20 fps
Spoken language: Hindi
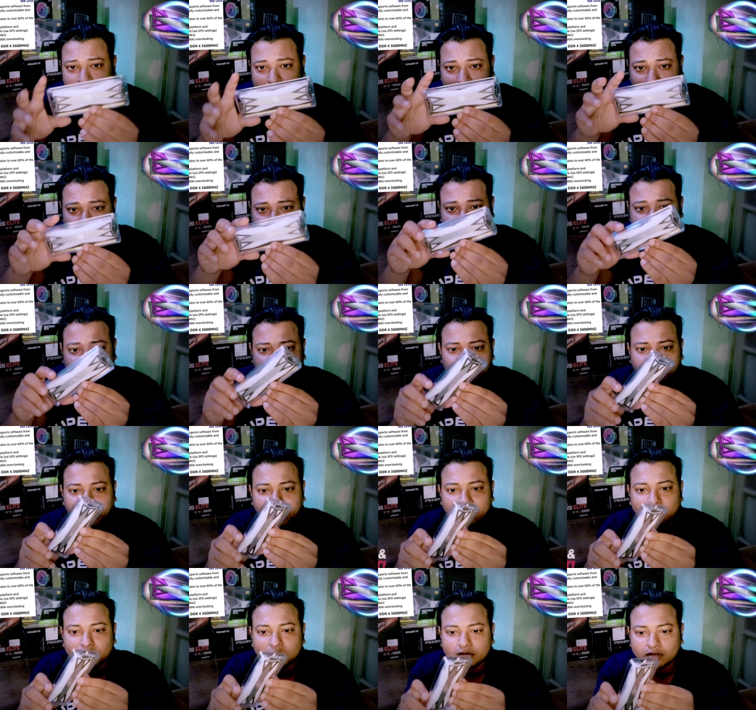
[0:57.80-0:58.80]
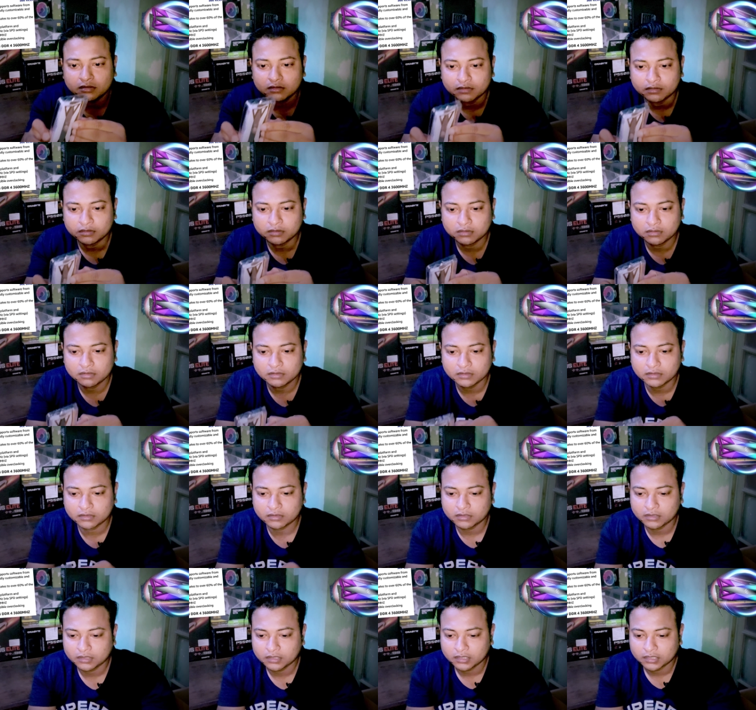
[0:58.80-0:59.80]
आप देख पा रहे हो
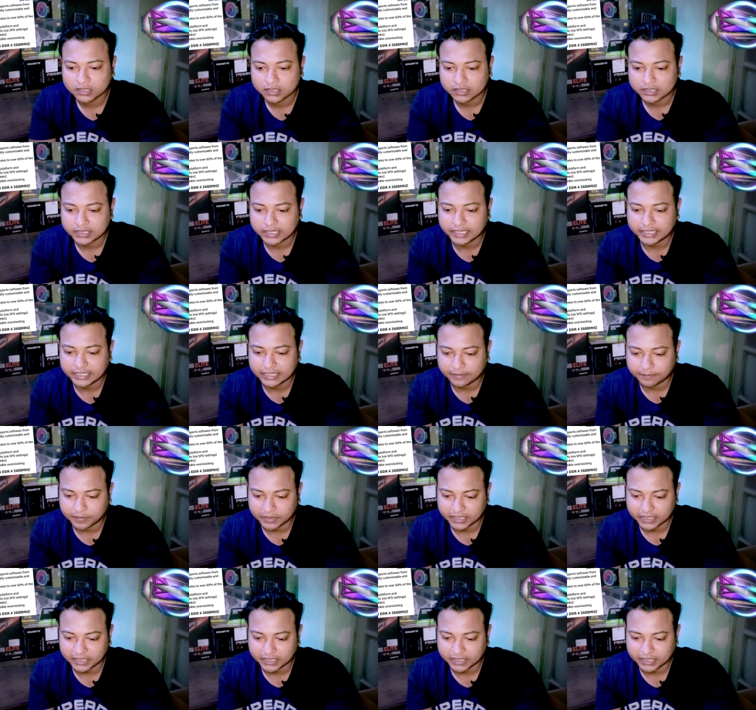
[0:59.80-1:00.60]
कि यहाँ पे